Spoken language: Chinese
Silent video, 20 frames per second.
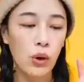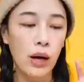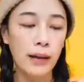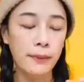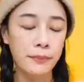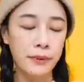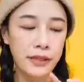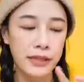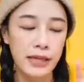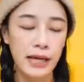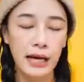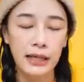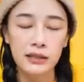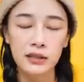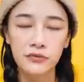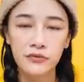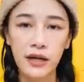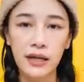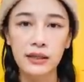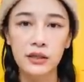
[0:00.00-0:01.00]
外皮啊
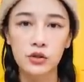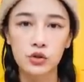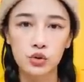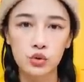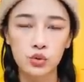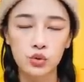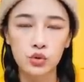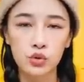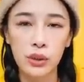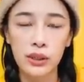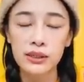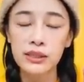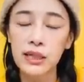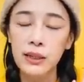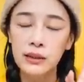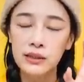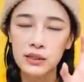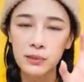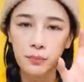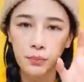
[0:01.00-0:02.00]
是非常的酥脆，而
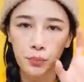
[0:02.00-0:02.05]
且是